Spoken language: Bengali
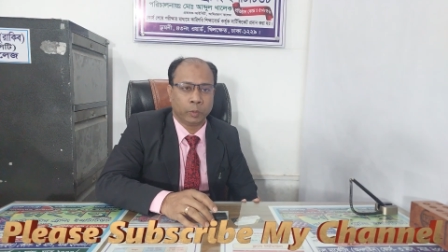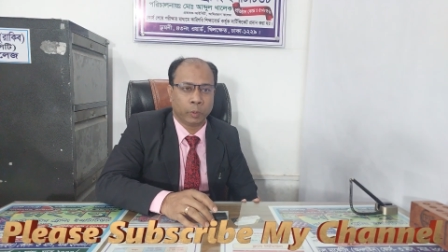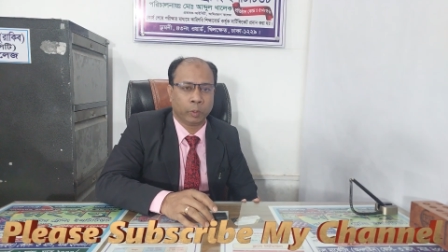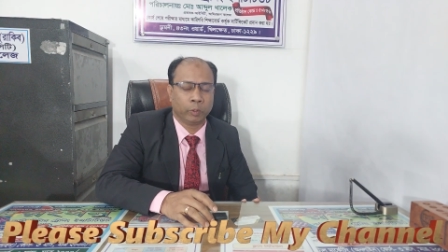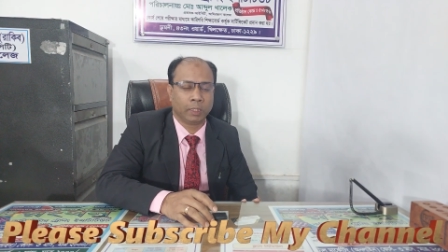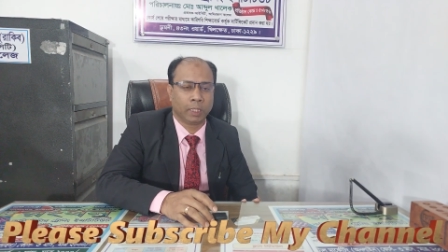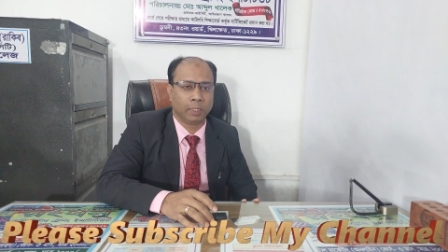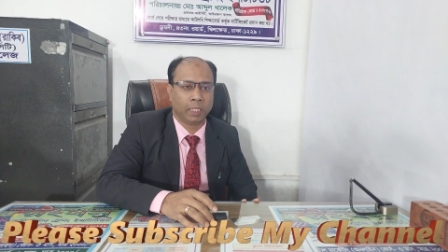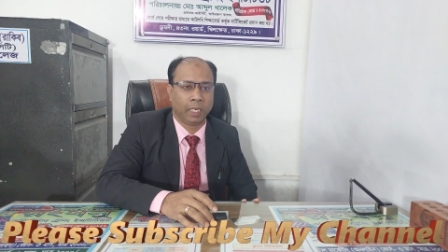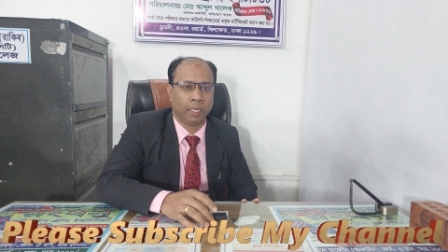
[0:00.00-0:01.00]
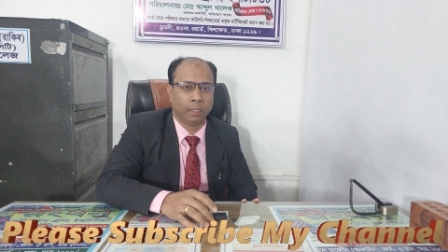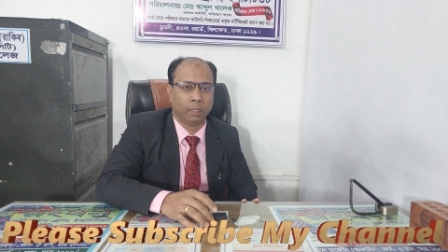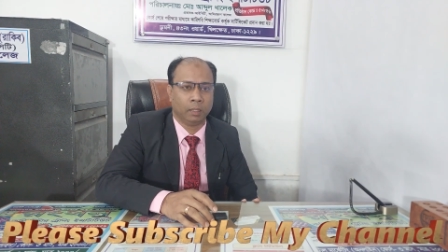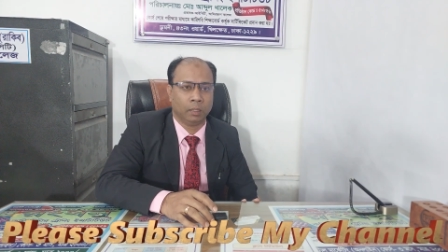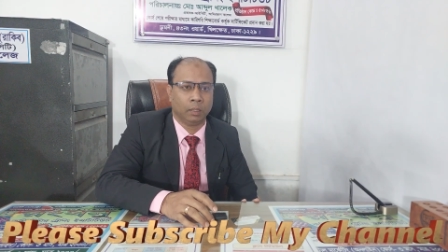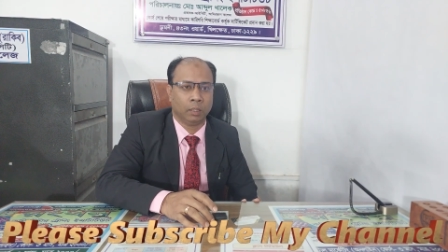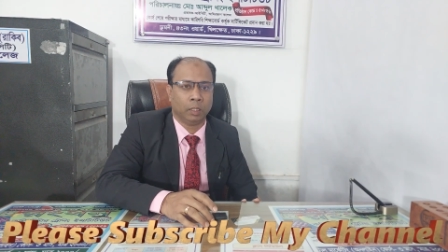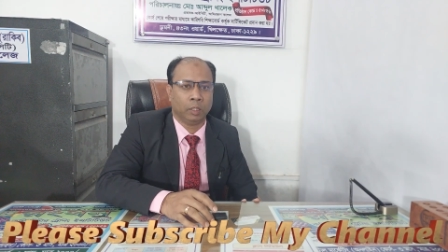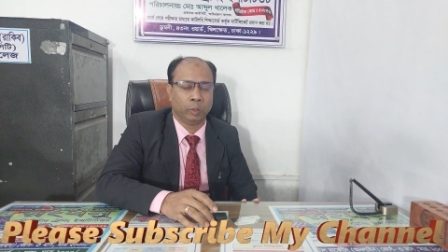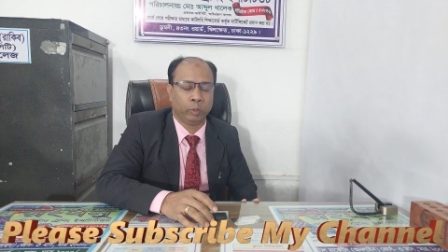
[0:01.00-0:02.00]
শুরু হতে যাচ্ছে
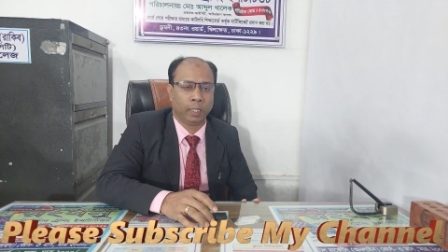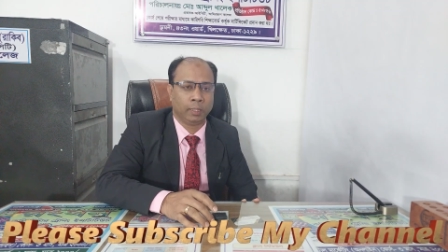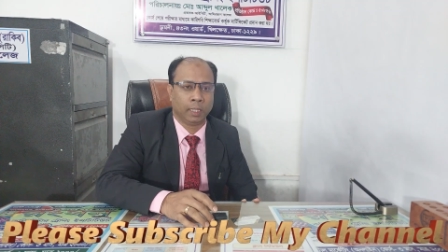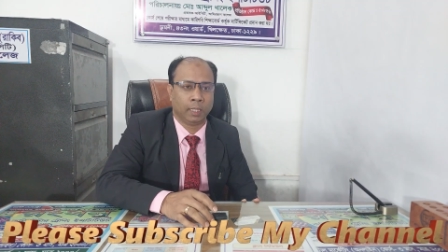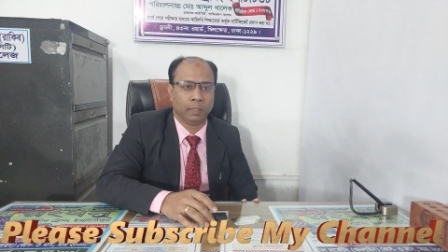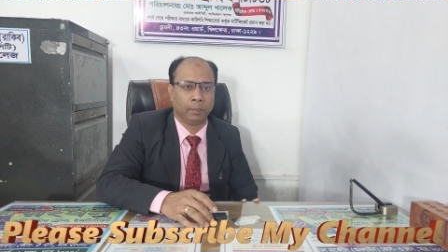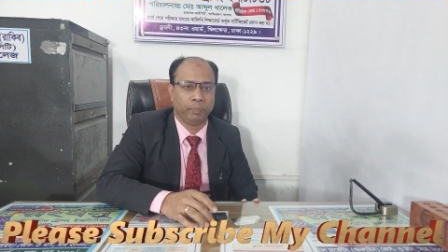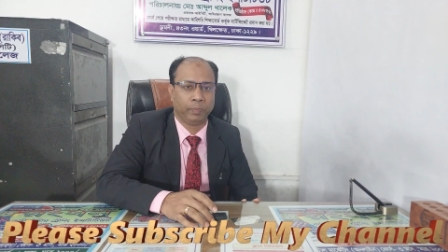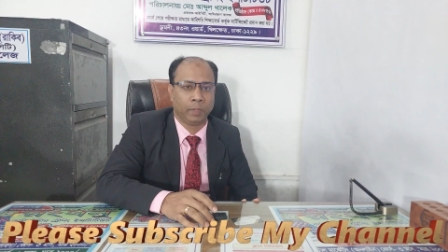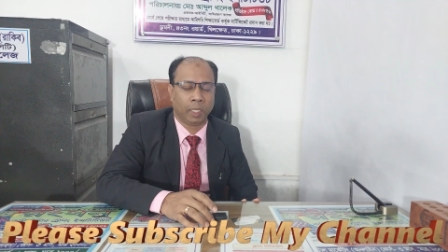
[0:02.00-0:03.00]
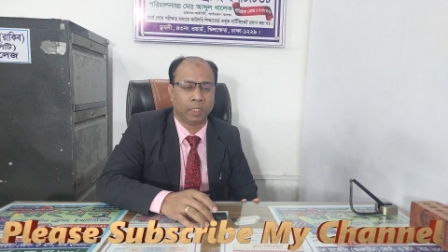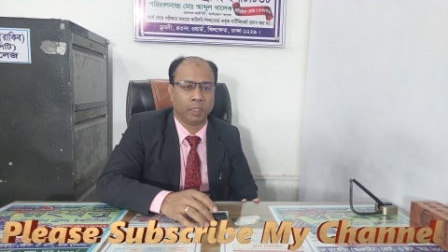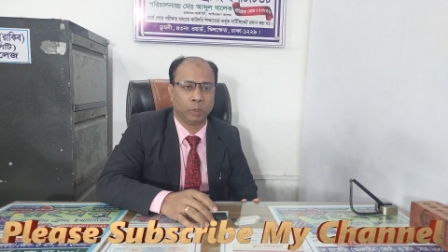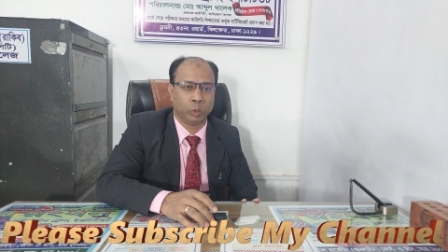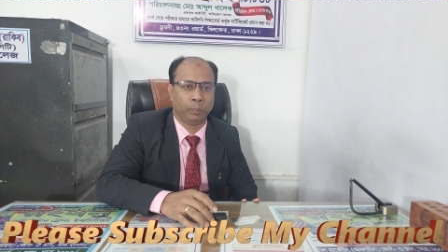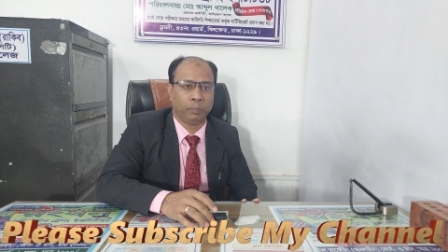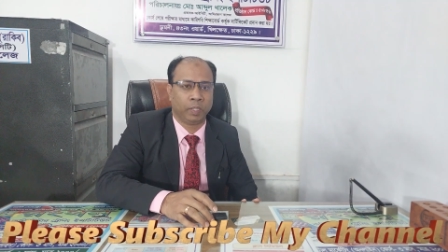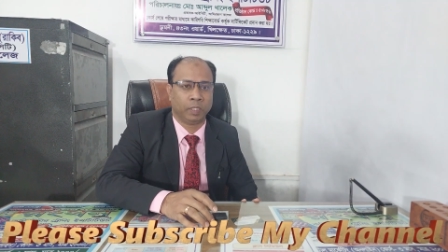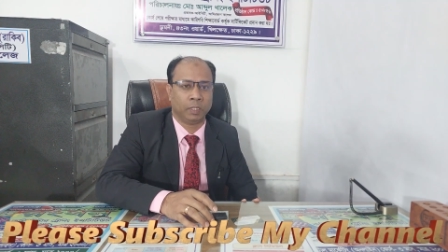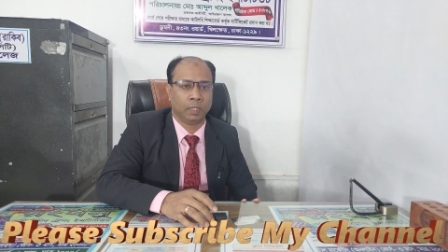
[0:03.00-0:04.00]
দু হাজার তেইশ
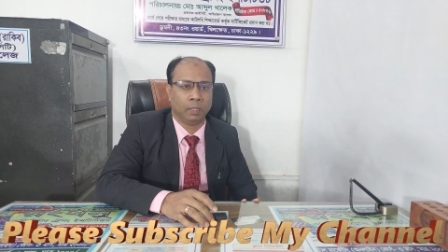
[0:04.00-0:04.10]
চব্বিশ